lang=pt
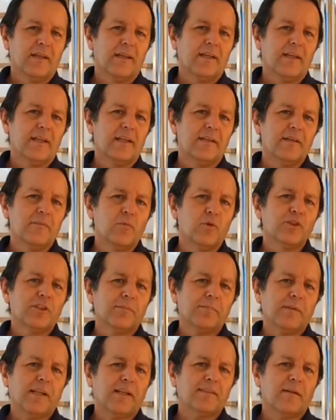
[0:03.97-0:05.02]
e de
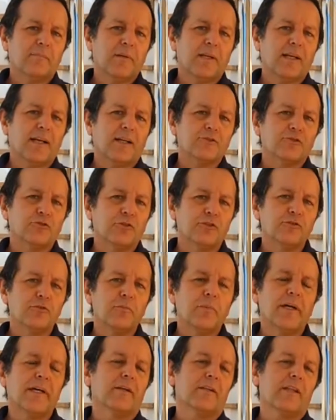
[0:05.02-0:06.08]
múltiplas aplicações no
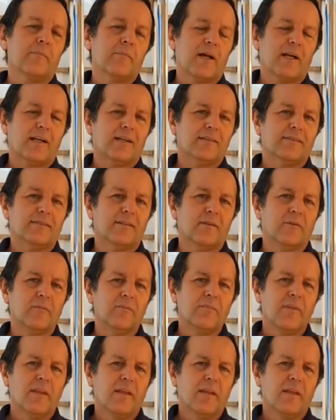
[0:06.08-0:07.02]
banheiro da embarcação.